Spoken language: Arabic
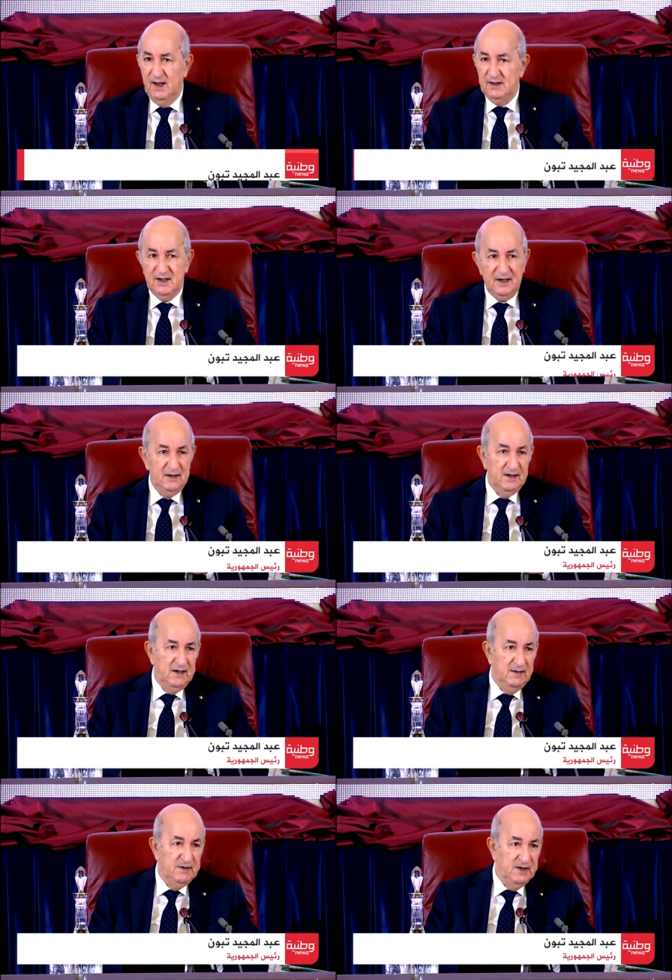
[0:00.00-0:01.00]
أعتقد
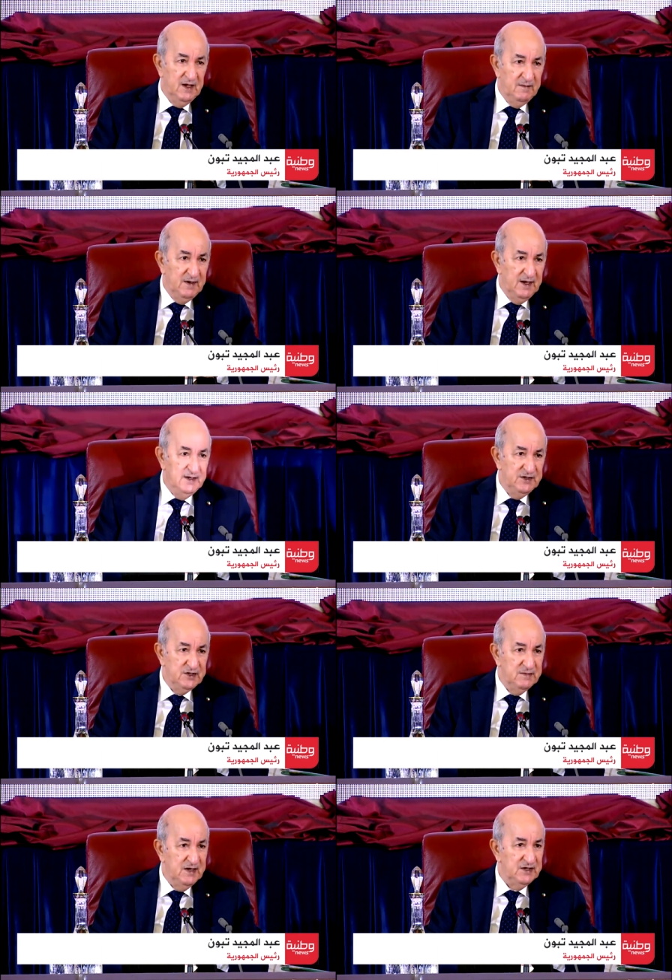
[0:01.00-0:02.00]
أن ابتداء من هذا
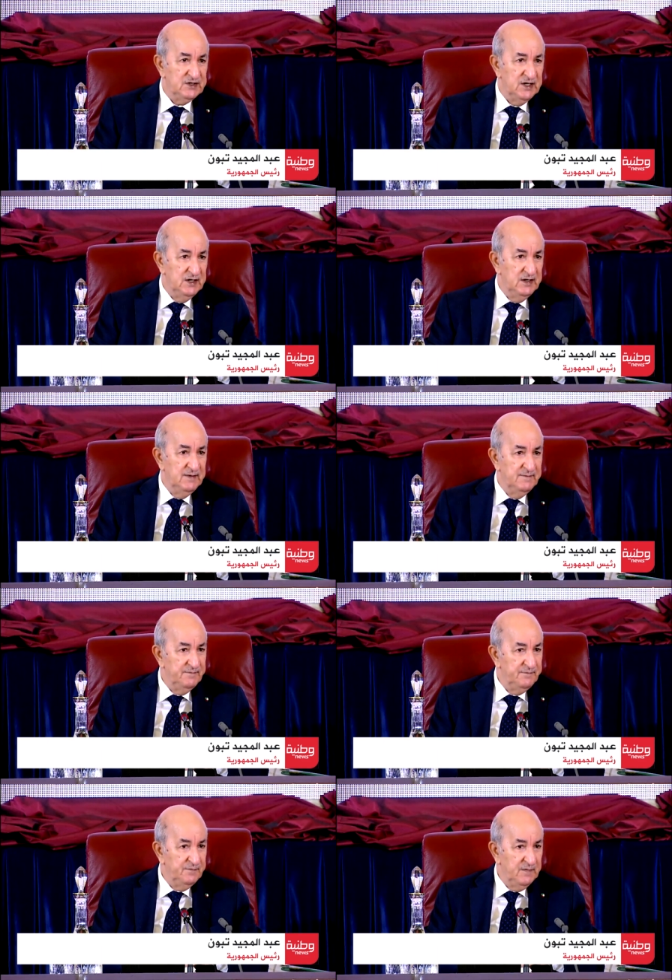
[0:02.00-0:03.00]
الاجتماع إن شاء الله
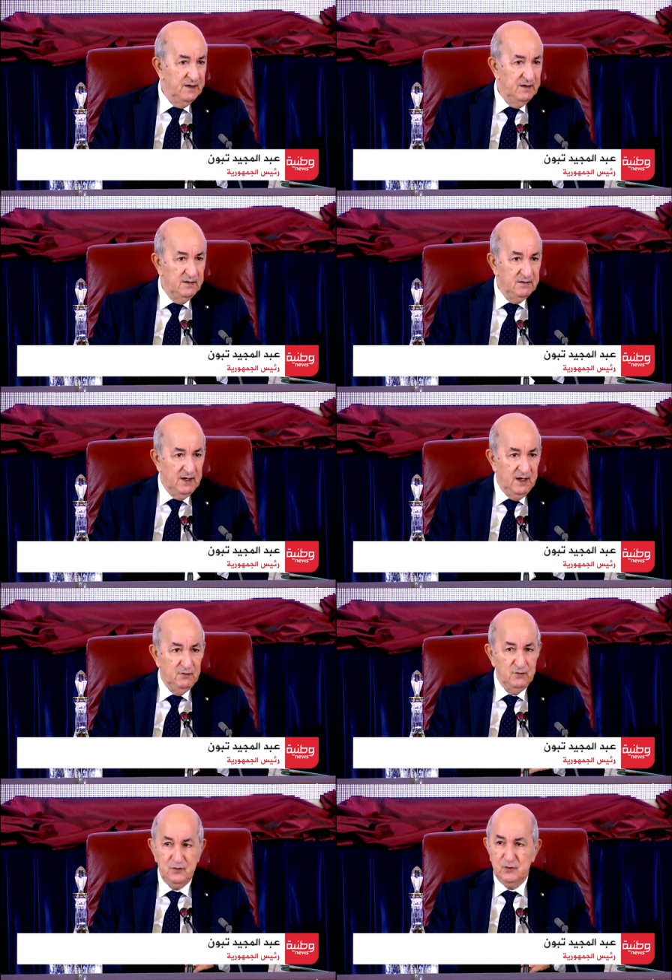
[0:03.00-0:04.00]

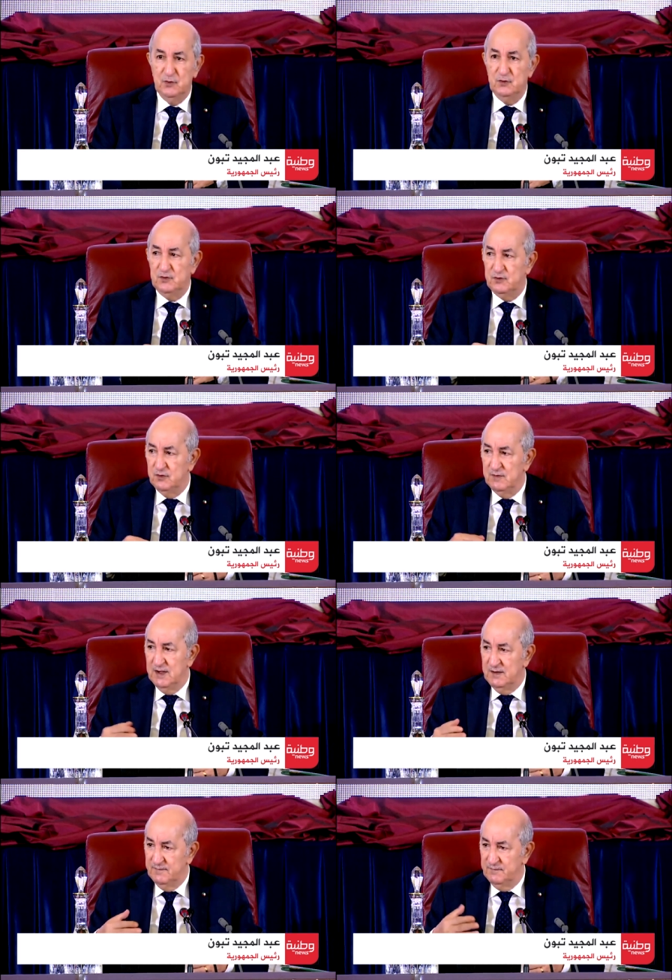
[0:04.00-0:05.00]
تعاودوا تكونوا
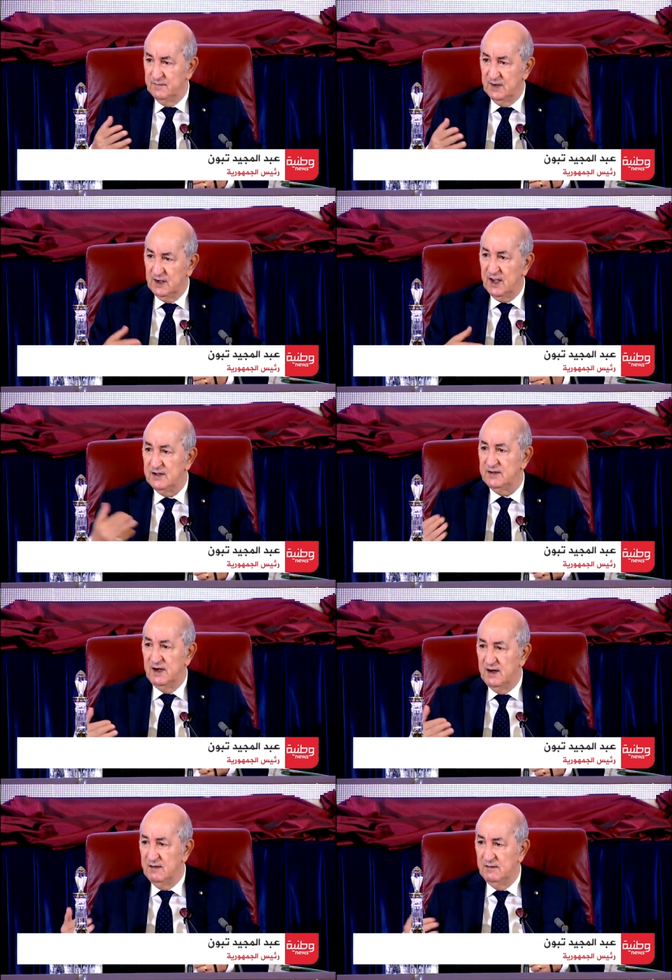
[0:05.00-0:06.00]
أنتم
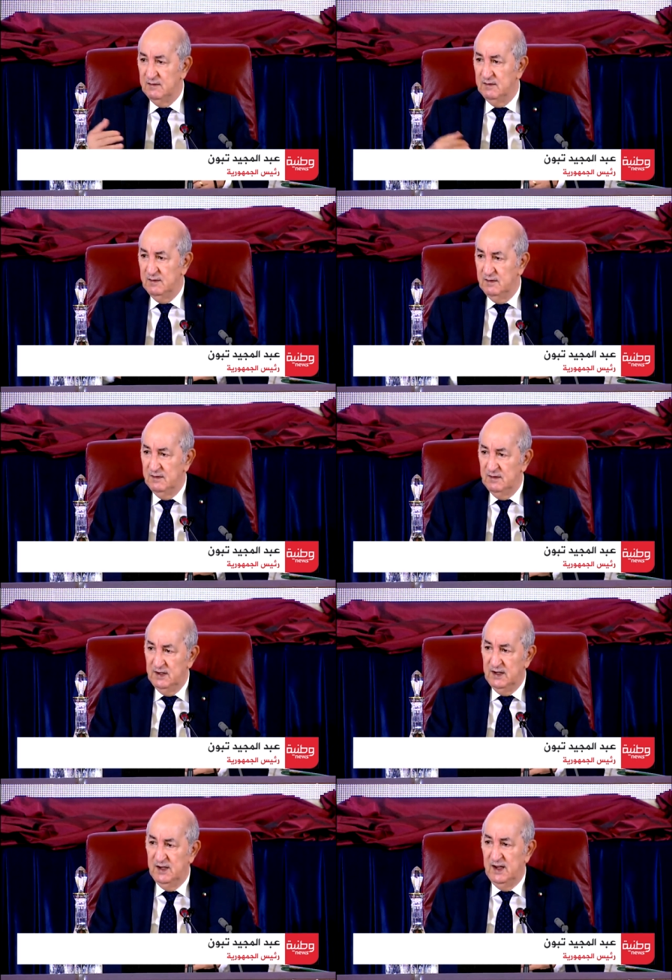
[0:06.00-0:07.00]
القاطرة
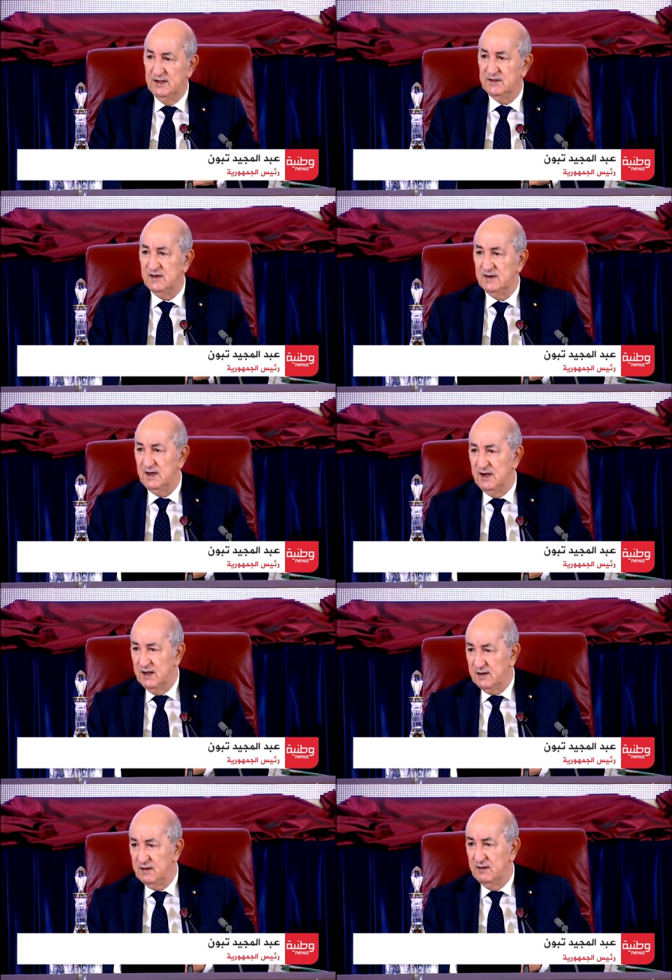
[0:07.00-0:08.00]
لإعادة
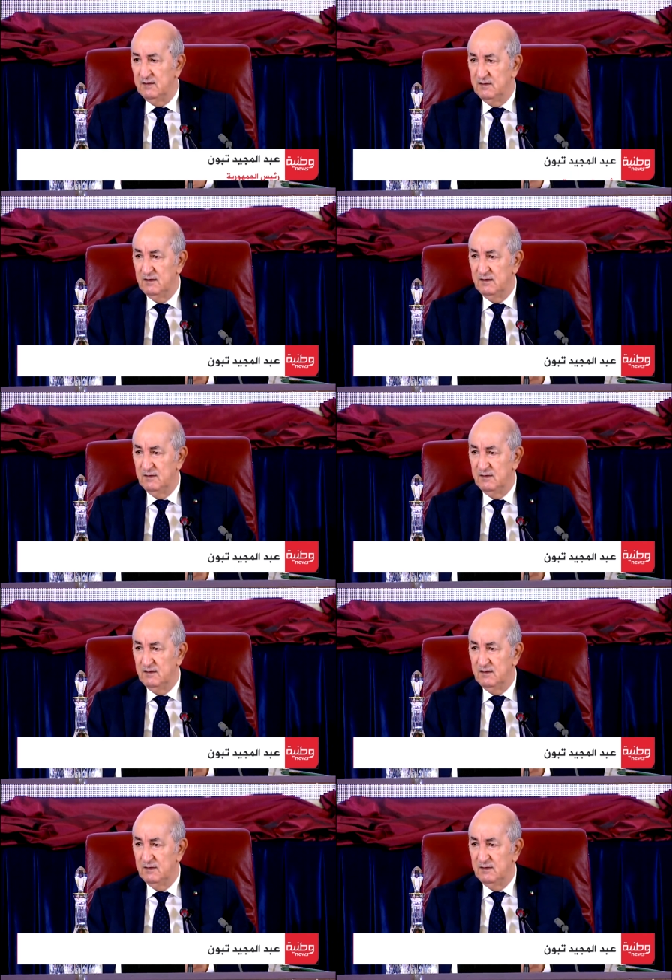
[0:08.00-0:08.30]
انطلاق